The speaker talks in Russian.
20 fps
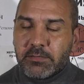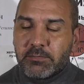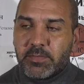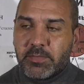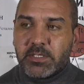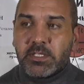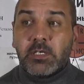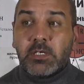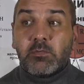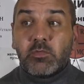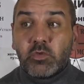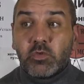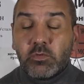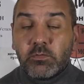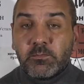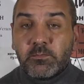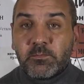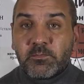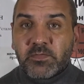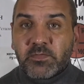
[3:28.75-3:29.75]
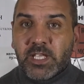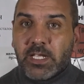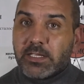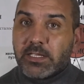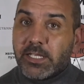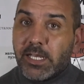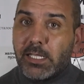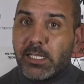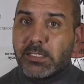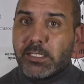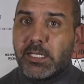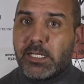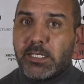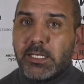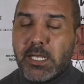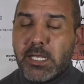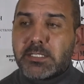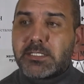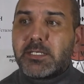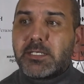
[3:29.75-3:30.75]
Потому данная
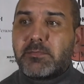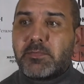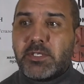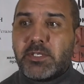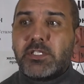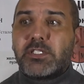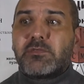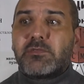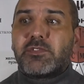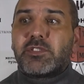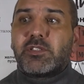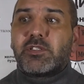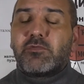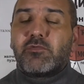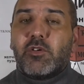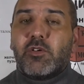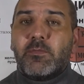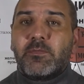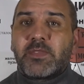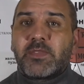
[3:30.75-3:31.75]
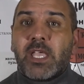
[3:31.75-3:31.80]
лекция прежде всего